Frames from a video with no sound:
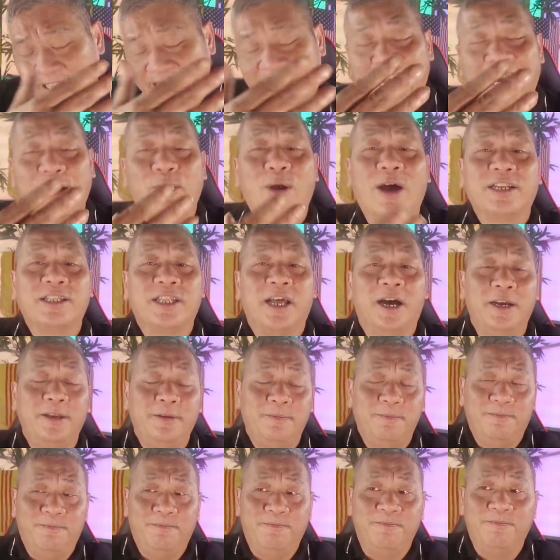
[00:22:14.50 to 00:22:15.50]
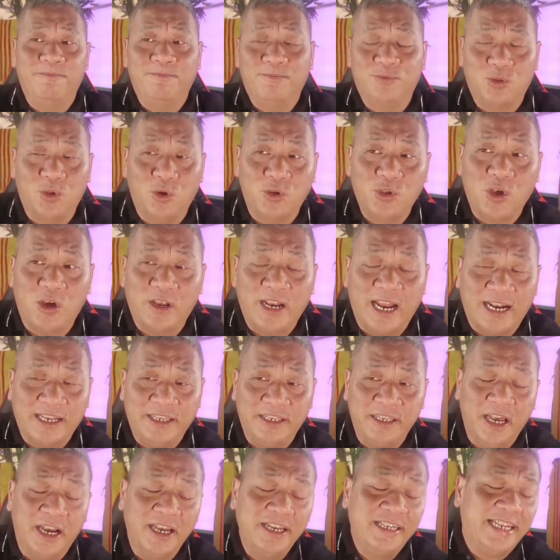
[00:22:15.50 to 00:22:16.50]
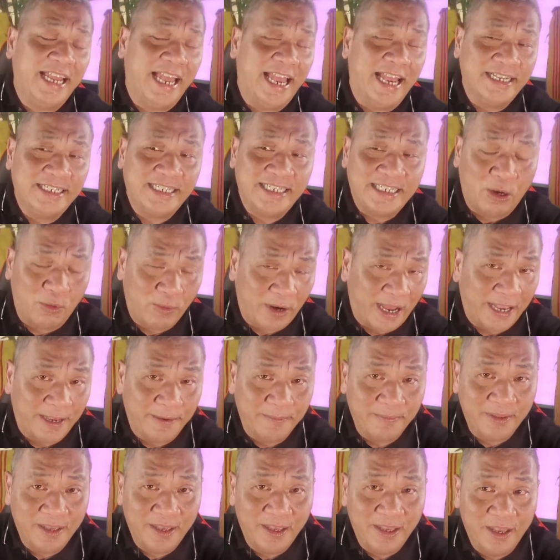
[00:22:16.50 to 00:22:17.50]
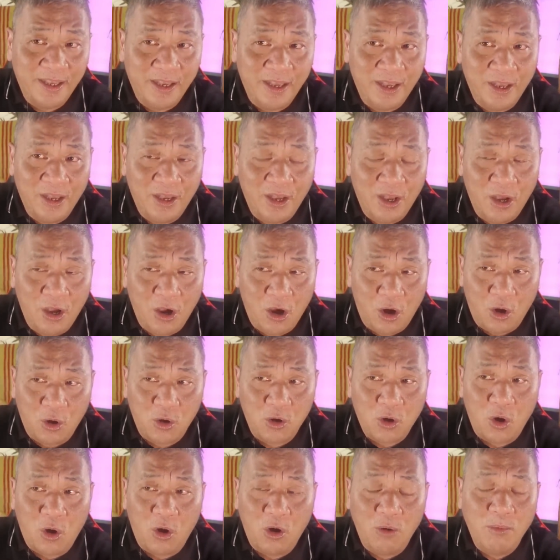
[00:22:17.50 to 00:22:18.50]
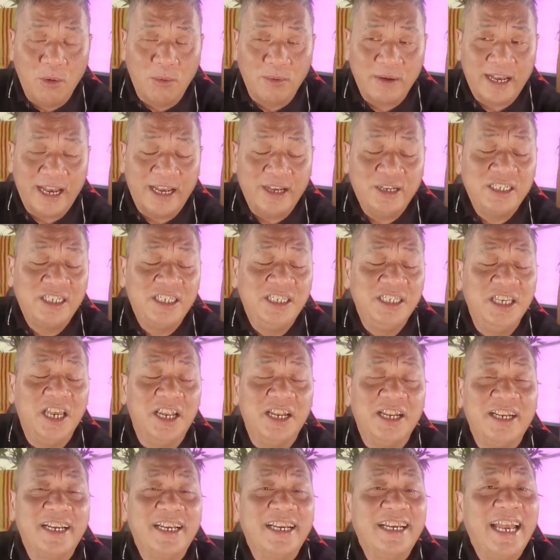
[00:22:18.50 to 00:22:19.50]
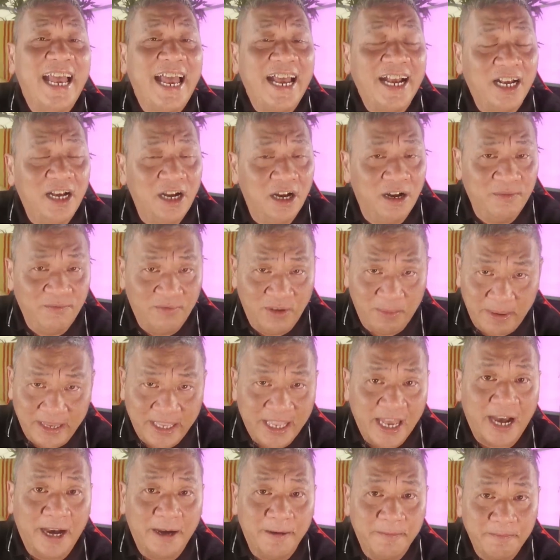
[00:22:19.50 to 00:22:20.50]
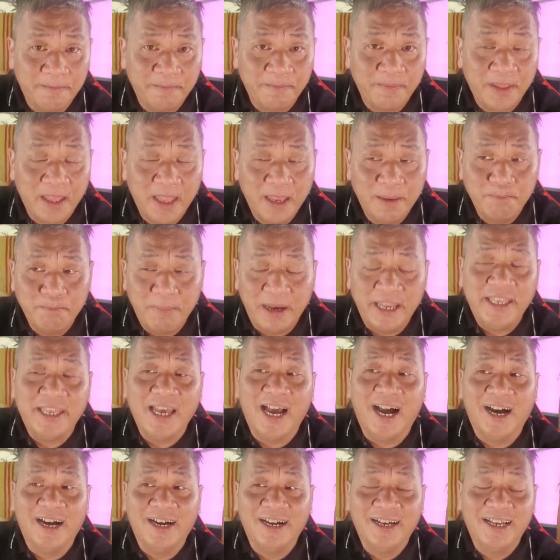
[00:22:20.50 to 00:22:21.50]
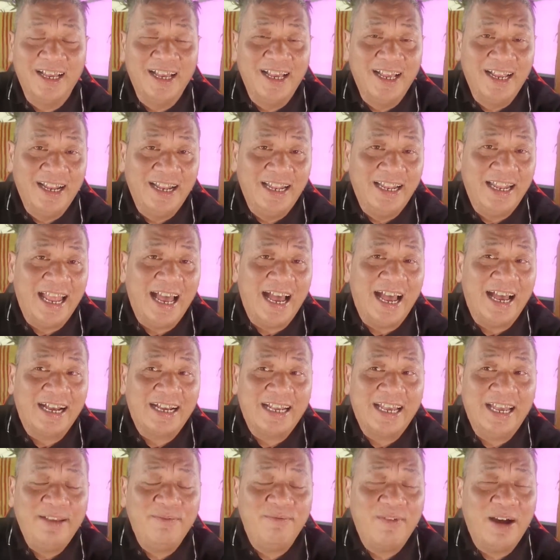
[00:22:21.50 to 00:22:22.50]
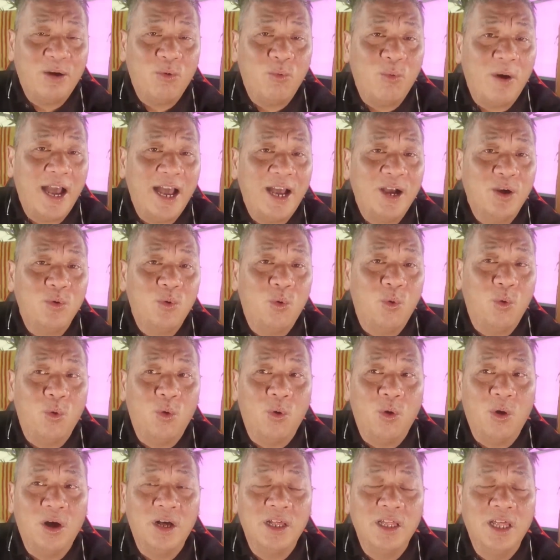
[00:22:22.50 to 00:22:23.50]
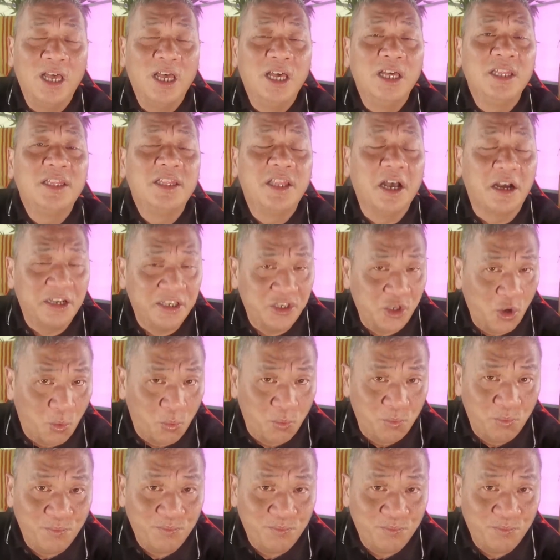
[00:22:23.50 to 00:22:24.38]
giai đoạn tới, tôi cho rằng giới trẻ sau này họ có một cái nhìn khác hơn với bây giờ. Bây giờ là cái văn hóa của thực dụng